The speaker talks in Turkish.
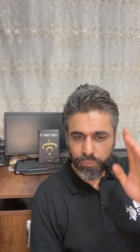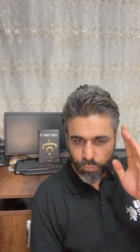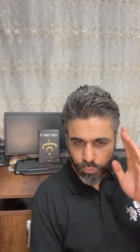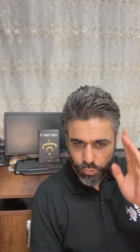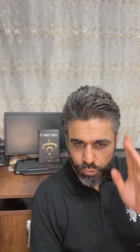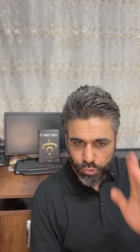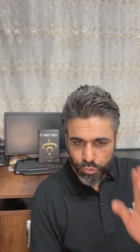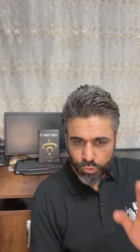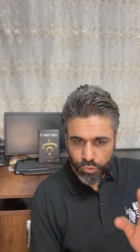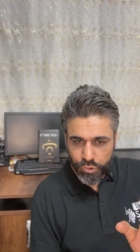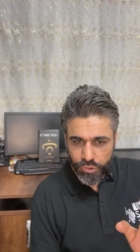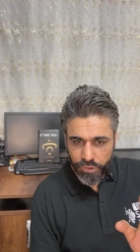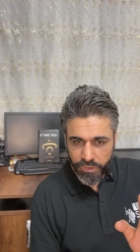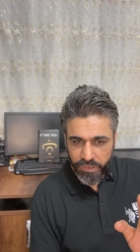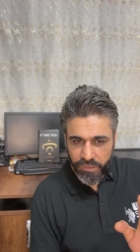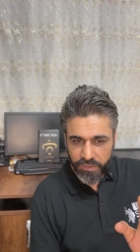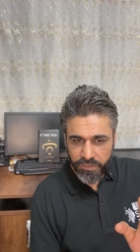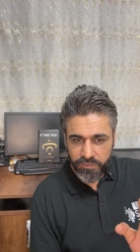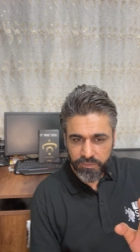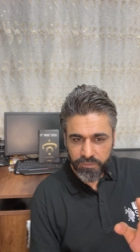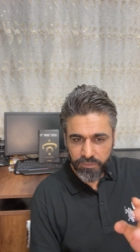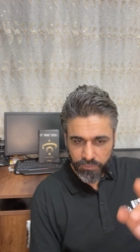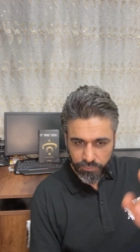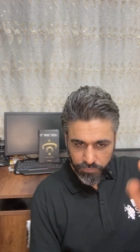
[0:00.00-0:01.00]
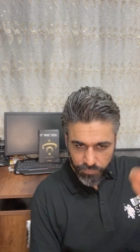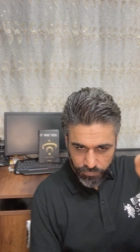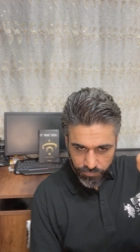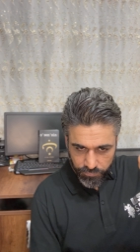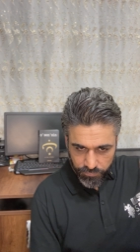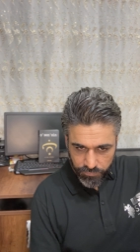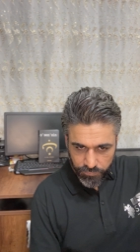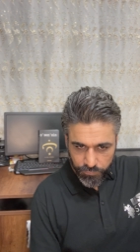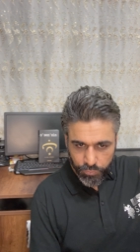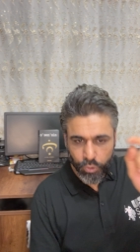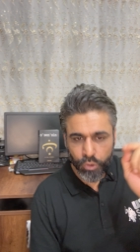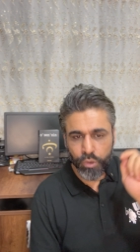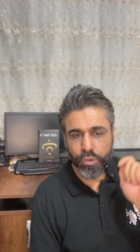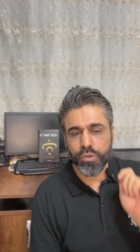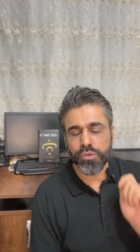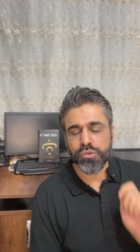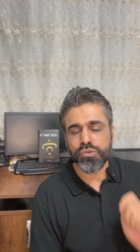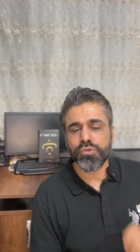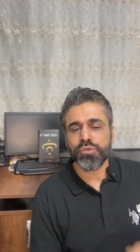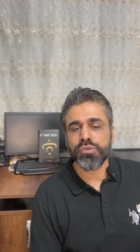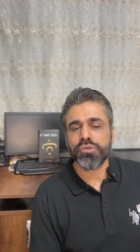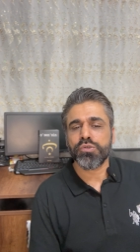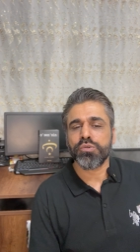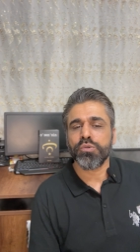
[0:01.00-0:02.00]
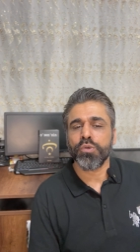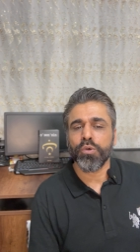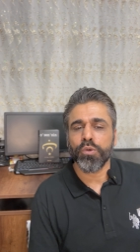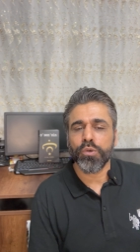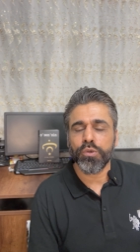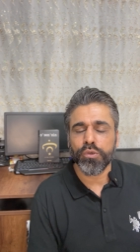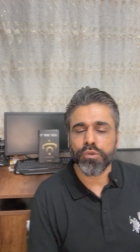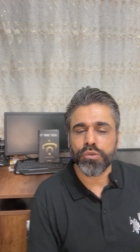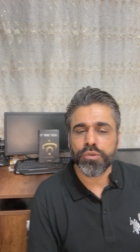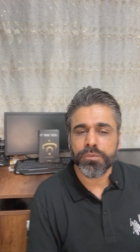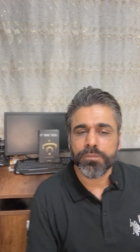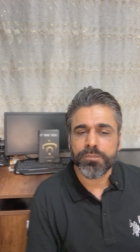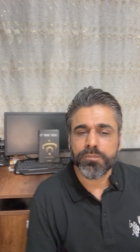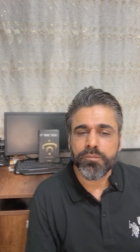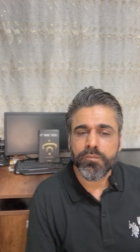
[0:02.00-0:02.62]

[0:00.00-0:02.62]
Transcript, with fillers: düşünce görüyorsunuz ne oluyor?